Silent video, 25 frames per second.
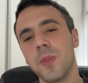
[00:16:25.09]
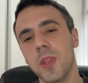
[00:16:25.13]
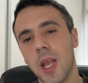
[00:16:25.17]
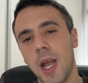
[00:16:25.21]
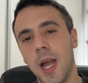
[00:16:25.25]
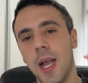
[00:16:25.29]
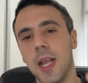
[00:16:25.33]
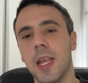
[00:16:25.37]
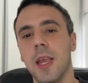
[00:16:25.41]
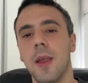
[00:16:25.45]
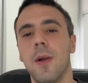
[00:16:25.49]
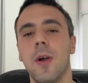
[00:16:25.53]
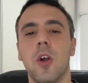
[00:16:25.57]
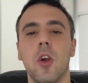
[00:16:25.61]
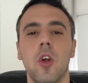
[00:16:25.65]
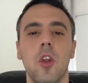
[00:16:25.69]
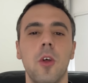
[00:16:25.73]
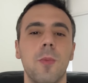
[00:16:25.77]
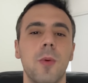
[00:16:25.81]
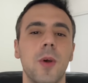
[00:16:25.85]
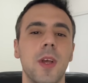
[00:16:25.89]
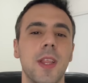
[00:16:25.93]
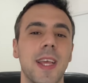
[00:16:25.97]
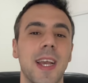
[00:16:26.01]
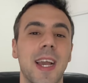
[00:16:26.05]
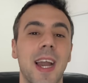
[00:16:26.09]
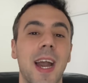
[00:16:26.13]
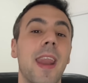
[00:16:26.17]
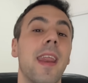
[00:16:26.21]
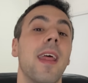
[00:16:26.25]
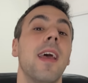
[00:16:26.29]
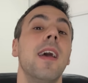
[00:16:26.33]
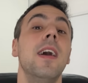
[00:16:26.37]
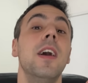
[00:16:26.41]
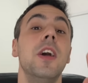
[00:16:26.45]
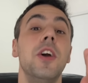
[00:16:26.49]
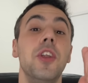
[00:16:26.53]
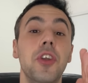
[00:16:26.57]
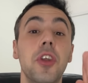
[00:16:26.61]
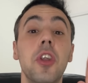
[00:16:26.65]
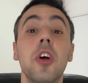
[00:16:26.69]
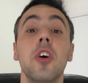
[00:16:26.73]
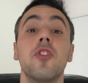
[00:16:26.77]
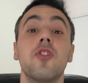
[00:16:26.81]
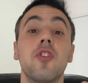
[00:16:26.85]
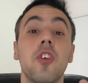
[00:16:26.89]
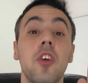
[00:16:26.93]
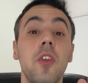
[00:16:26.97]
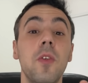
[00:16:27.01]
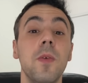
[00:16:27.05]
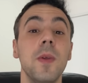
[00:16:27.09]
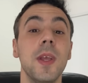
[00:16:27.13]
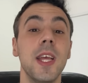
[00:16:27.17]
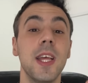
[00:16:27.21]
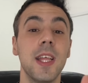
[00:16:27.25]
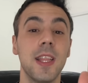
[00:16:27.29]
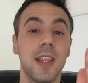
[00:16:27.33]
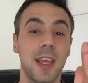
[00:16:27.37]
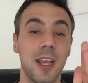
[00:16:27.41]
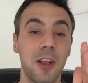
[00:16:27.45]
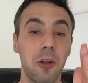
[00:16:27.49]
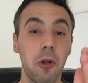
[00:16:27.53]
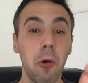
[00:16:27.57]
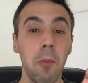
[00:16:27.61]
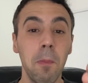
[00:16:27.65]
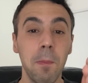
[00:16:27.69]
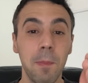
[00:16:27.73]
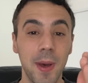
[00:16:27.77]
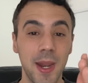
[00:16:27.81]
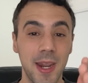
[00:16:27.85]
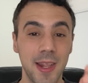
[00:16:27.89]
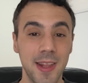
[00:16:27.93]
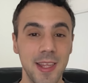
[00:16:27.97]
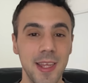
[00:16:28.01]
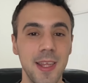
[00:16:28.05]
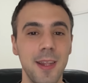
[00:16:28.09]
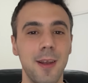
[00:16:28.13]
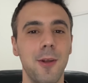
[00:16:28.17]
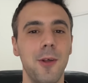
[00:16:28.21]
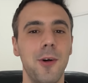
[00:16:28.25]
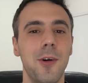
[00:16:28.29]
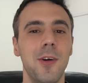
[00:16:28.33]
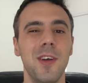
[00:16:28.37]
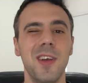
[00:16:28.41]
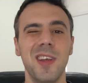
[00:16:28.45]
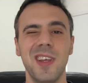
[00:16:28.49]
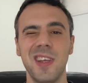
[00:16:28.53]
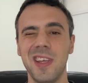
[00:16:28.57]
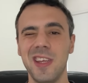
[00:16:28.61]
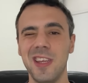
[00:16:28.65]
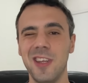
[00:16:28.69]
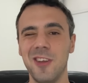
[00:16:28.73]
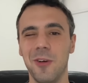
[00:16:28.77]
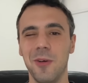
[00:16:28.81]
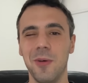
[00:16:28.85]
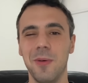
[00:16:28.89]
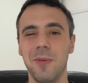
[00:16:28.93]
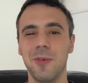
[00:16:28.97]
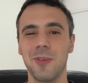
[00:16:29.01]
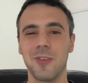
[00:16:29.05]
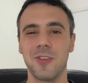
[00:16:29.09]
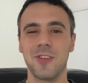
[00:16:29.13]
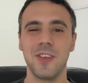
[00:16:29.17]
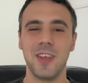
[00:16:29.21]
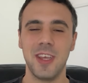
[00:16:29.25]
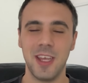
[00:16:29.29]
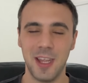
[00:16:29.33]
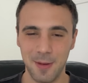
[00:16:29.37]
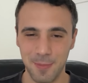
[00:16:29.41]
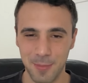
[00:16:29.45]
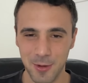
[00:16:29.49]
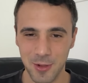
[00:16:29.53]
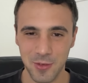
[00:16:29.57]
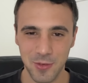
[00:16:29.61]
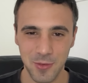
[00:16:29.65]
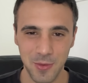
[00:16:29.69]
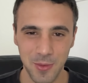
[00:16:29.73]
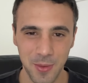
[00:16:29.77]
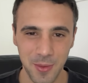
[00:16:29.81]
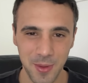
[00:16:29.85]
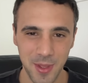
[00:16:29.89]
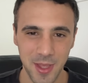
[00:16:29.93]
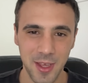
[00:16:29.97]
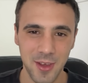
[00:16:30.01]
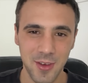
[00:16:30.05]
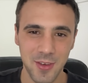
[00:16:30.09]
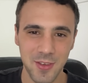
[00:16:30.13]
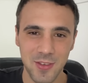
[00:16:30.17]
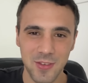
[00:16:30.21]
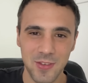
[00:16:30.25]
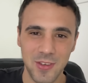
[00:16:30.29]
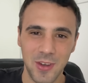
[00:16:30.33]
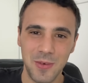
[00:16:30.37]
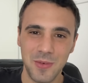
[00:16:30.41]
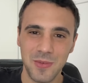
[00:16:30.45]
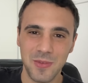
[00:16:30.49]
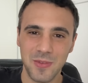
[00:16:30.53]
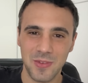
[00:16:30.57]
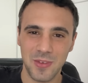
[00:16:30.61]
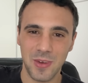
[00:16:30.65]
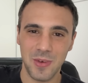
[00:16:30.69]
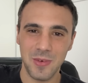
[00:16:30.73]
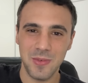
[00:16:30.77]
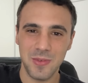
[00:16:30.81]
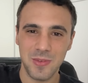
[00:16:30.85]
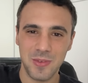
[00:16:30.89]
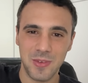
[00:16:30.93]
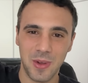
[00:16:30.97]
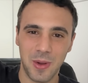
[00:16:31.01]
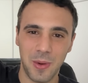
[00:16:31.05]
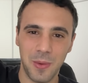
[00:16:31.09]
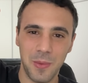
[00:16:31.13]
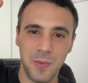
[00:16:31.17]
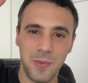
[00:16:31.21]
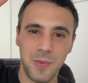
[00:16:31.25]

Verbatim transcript: Aquí abajo lo pueden dejar. No se olviden de compartirlo y nos vemos en el próximo video. Chau, chau, chau.